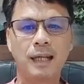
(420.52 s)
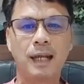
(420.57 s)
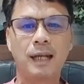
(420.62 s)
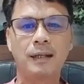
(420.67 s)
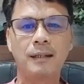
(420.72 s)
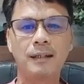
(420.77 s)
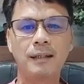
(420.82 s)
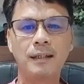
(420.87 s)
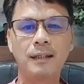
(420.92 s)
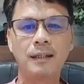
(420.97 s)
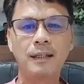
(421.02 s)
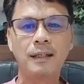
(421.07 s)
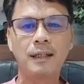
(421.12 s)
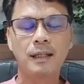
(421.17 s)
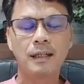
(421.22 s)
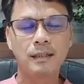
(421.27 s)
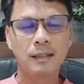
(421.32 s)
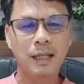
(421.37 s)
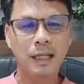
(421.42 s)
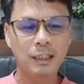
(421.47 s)
niya
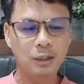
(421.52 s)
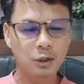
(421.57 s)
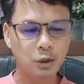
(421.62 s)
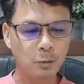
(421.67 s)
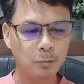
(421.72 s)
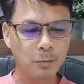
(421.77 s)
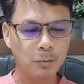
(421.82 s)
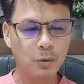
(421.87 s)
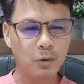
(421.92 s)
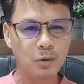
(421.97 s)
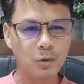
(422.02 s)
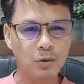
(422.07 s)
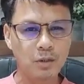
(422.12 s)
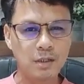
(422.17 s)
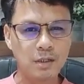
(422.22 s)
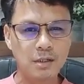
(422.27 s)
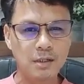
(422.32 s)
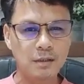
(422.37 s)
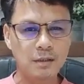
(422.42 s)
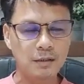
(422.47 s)
na ito
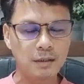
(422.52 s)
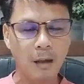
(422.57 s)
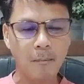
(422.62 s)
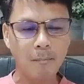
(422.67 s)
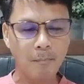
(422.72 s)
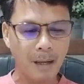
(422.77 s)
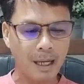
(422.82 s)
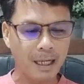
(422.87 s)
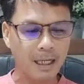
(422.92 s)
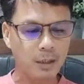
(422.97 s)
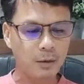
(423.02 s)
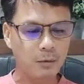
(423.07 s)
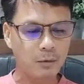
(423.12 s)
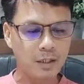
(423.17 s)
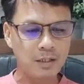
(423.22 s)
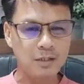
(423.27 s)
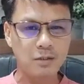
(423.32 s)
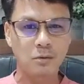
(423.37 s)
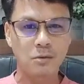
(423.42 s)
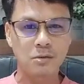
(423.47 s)
pong ang
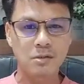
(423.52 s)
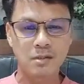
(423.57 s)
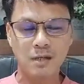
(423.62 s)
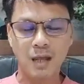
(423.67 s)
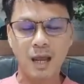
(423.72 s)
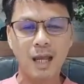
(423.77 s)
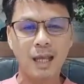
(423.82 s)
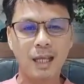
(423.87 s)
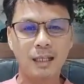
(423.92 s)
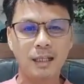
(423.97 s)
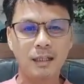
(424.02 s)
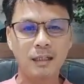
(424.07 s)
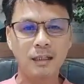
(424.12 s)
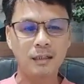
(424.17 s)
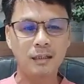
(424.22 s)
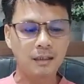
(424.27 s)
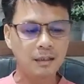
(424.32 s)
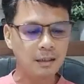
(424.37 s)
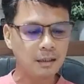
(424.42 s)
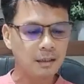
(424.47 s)
Panginoong Yesus
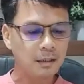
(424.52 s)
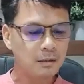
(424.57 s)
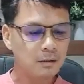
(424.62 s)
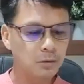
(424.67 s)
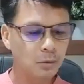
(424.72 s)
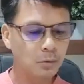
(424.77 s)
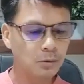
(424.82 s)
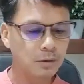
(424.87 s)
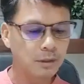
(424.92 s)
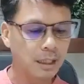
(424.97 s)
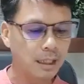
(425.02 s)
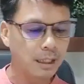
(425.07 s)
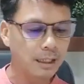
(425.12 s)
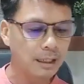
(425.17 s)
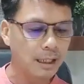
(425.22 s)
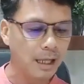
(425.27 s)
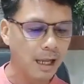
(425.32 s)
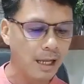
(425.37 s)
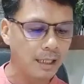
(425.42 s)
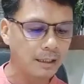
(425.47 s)
ay tunay
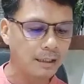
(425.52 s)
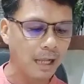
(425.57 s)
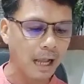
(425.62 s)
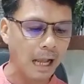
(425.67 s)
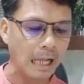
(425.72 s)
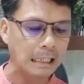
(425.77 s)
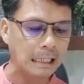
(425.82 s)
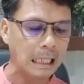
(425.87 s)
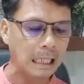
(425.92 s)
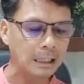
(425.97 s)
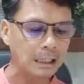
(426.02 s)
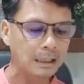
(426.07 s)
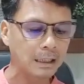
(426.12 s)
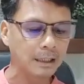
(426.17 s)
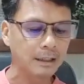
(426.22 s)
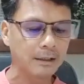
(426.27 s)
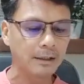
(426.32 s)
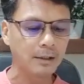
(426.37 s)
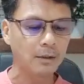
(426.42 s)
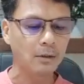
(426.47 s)
nga na anak
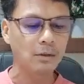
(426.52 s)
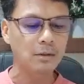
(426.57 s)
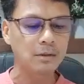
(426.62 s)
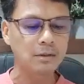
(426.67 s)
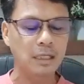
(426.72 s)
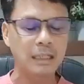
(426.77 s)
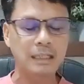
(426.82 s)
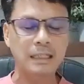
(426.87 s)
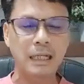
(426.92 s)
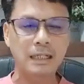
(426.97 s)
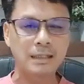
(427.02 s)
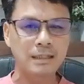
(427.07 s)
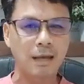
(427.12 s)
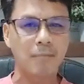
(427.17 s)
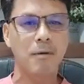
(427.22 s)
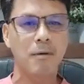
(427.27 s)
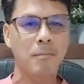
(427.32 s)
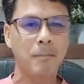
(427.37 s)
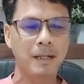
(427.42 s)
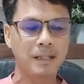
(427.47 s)
ng Diyos at ang
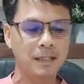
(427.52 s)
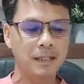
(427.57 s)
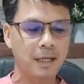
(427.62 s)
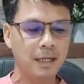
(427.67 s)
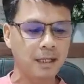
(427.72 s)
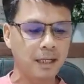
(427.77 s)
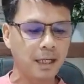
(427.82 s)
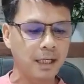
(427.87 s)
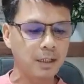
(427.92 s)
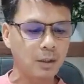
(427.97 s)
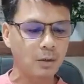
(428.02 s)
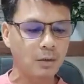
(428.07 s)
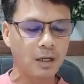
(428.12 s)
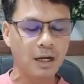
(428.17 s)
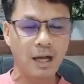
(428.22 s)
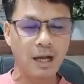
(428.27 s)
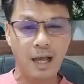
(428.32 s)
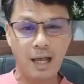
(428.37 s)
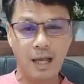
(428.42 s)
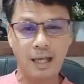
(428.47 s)
sabi pa niya, kayo
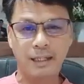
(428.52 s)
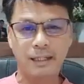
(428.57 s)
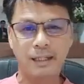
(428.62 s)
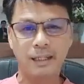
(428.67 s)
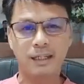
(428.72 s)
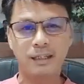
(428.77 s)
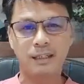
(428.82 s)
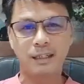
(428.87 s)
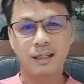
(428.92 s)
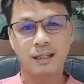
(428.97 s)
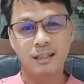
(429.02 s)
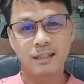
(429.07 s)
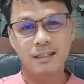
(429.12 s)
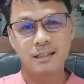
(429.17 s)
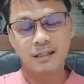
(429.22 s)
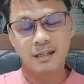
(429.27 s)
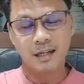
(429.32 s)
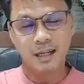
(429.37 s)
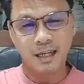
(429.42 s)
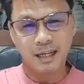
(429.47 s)
ang hari ng
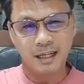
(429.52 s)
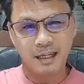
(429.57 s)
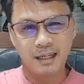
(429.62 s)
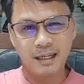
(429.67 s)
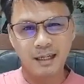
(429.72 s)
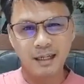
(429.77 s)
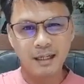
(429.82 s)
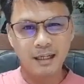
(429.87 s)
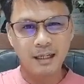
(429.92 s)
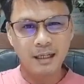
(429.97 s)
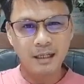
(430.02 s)
Israel.